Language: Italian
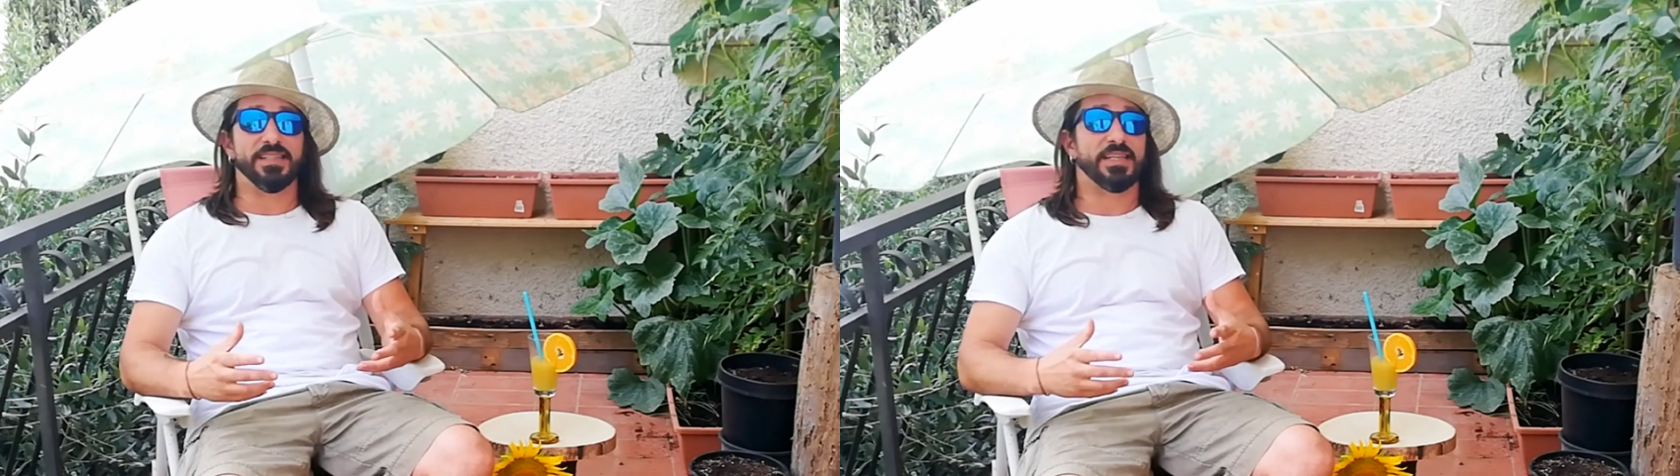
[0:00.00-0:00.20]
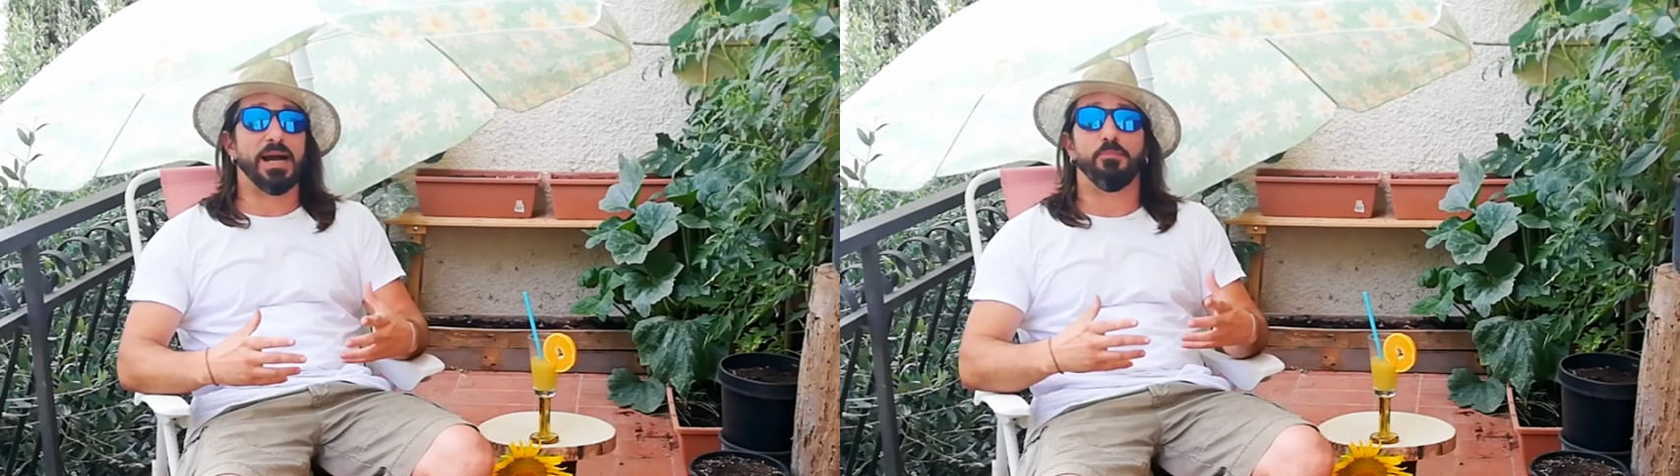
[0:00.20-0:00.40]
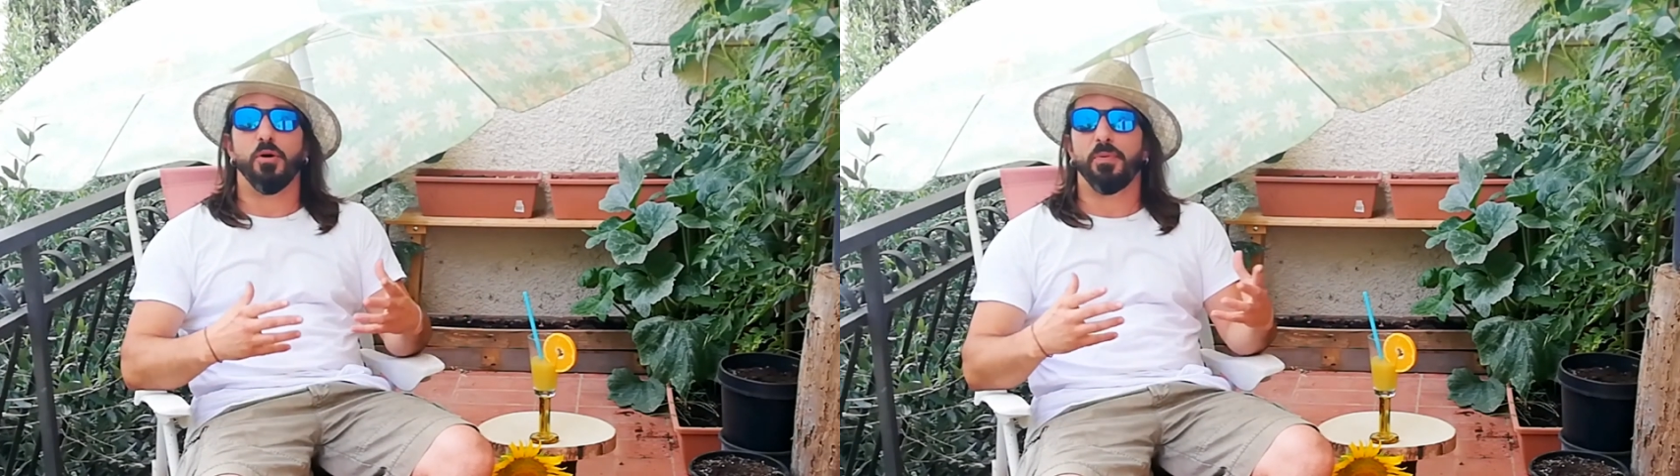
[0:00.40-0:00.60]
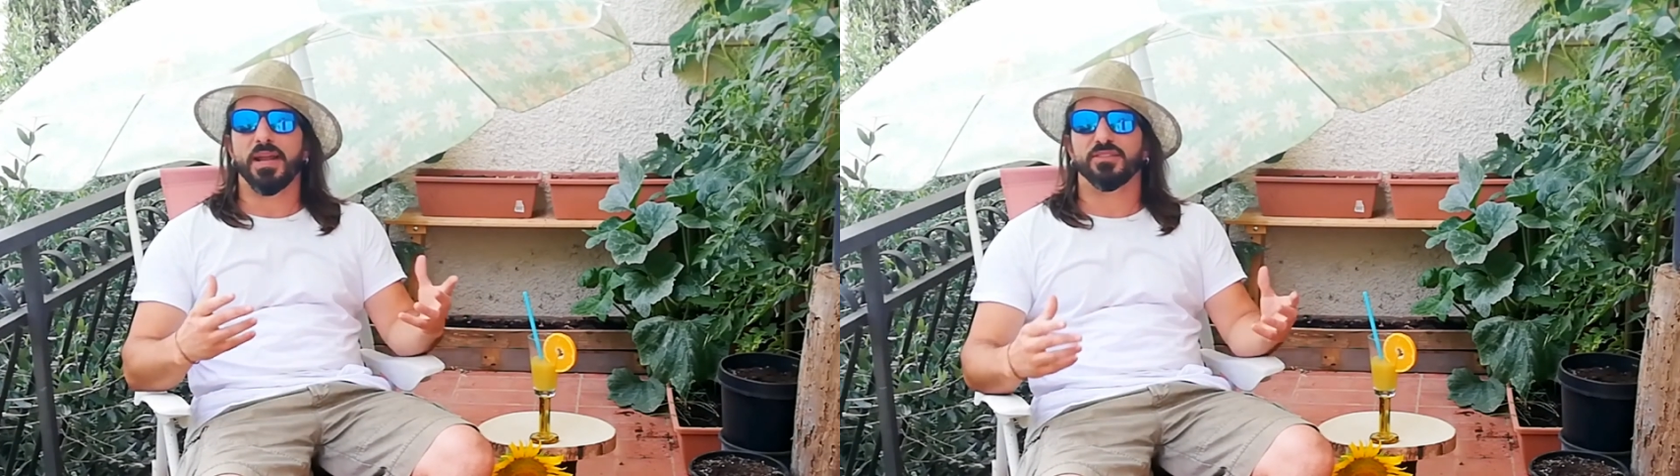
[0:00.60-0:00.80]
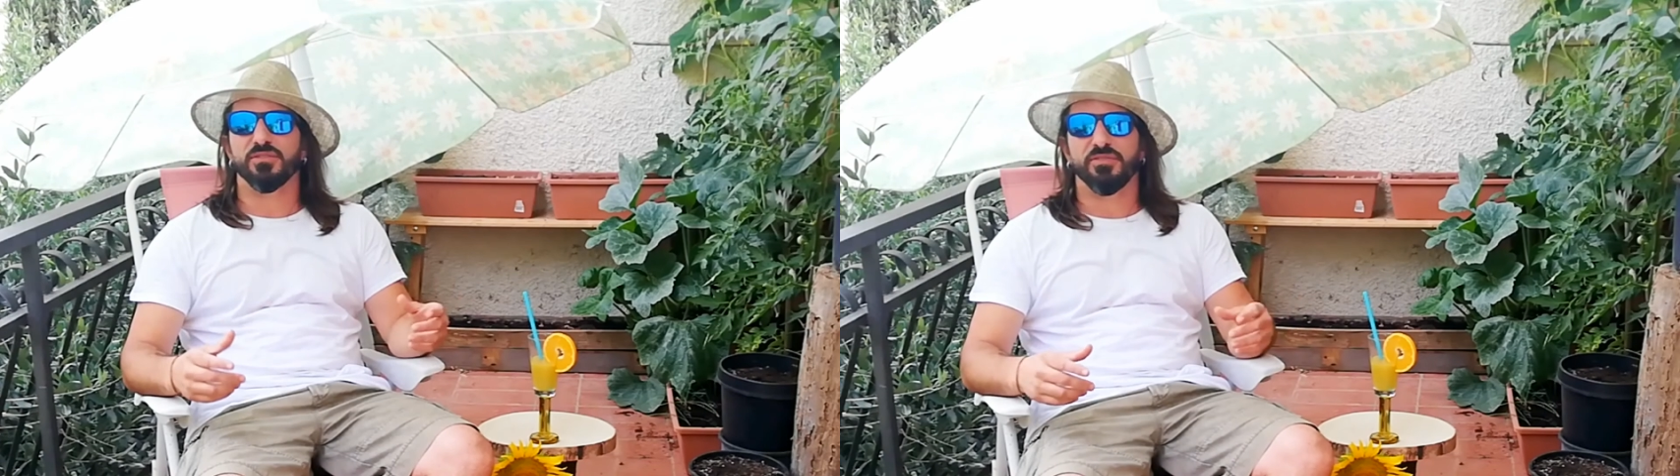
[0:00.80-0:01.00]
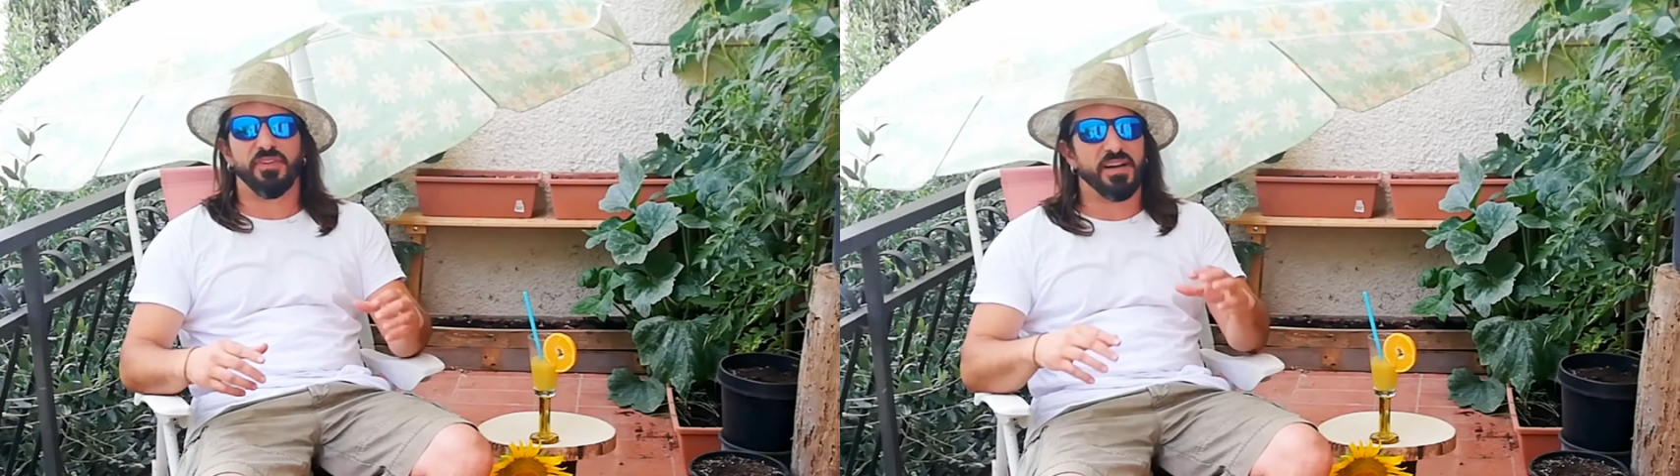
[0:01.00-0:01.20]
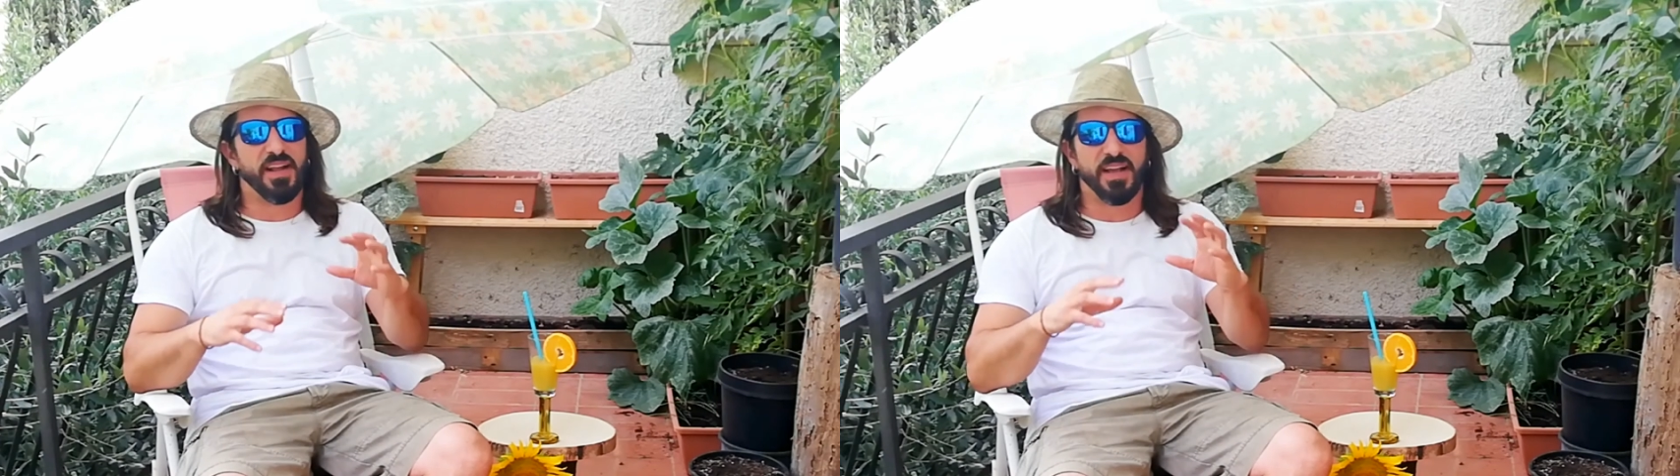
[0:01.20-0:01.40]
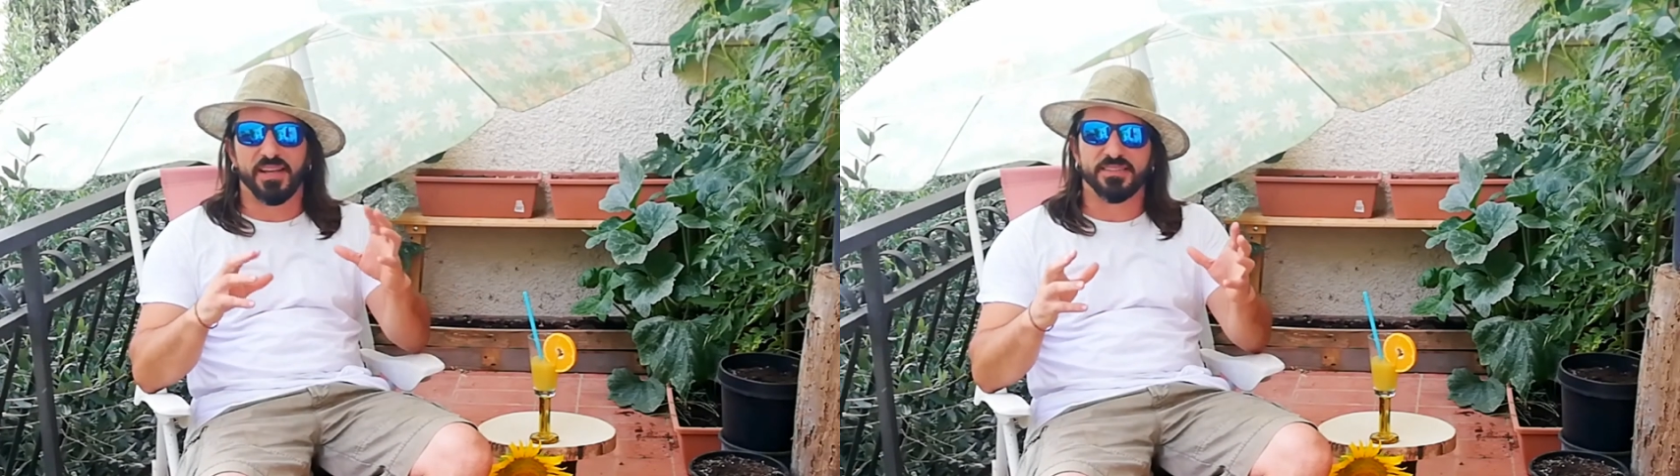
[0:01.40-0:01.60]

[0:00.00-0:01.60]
in campo aperto non fa neanche